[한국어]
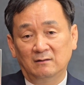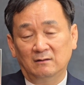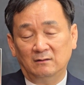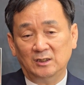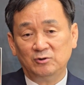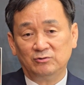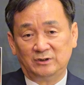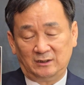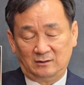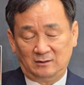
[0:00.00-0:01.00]
어,
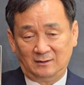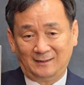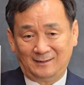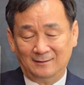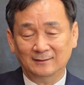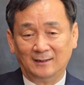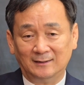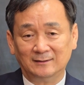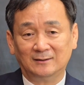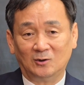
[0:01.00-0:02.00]
이중직을 거의 다
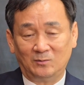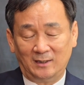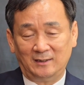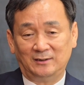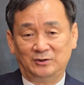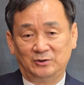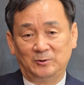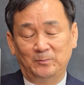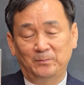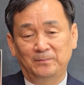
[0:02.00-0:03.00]
하셨다고 봐야 되죠.
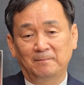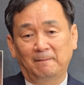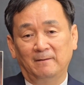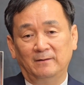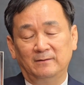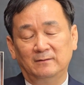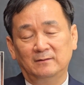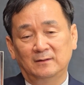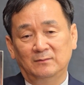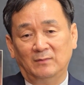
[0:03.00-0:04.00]
그래서
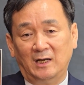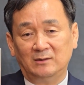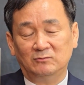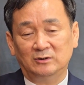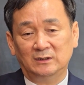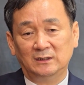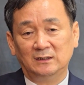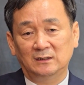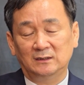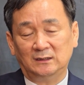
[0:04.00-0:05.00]
많은 분들이
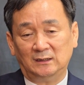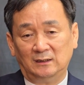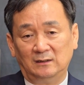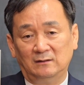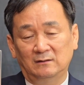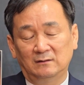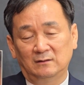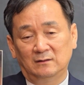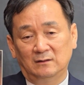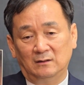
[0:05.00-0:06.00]
이제
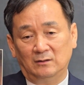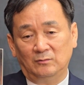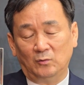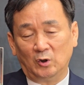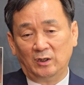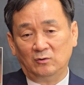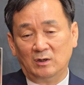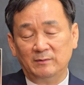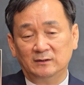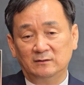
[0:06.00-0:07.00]
목회도
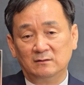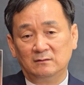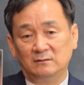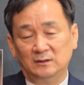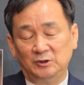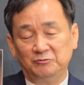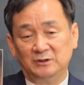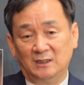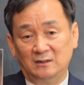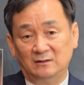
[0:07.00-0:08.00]
하면서
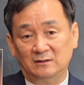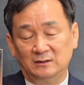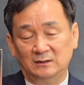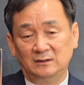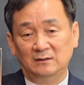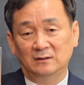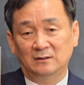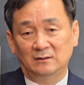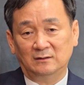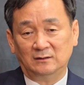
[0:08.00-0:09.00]
이중직 하는 것이
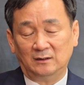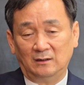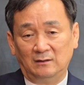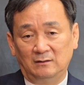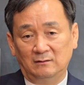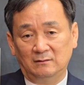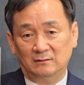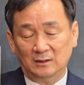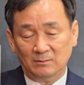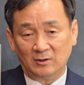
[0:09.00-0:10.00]
이제
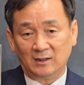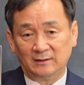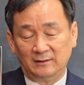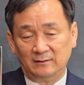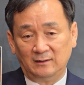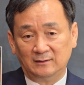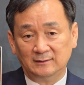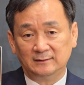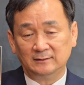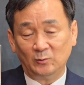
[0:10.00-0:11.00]
일반화가 되는데
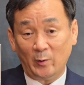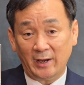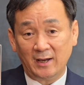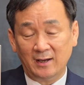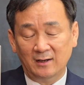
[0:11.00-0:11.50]
그것은 왜